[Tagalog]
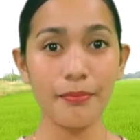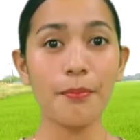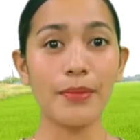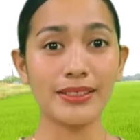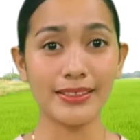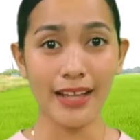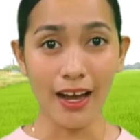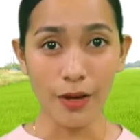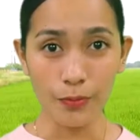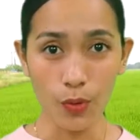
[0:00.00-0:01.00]
Mas
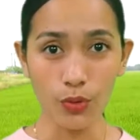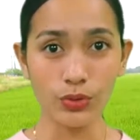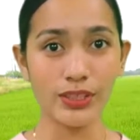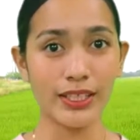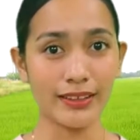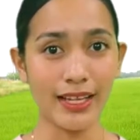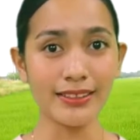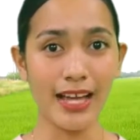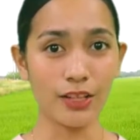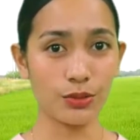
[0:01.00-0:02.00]
nakapokus kita
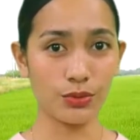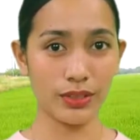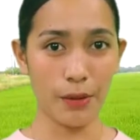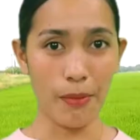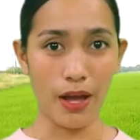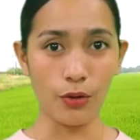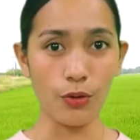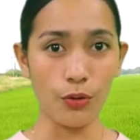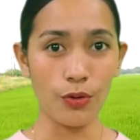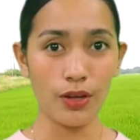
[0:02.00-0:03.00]
sa aton
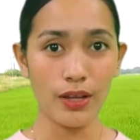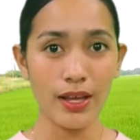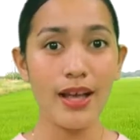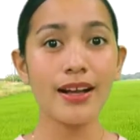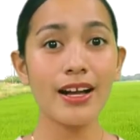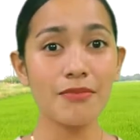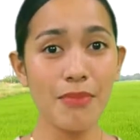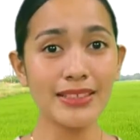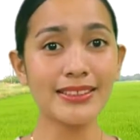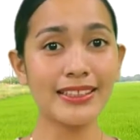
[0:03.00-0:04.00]
trabaho kag
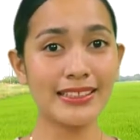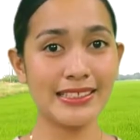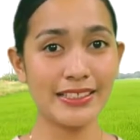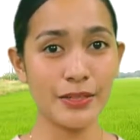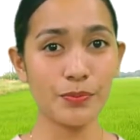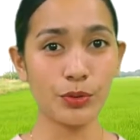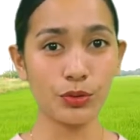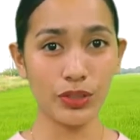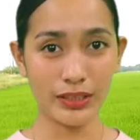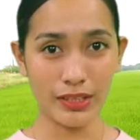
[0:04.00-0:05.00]
mas nagiging
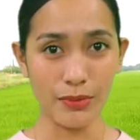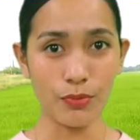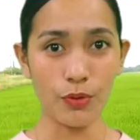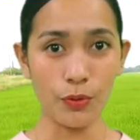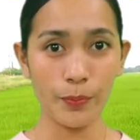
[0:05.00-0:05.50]
produktibo.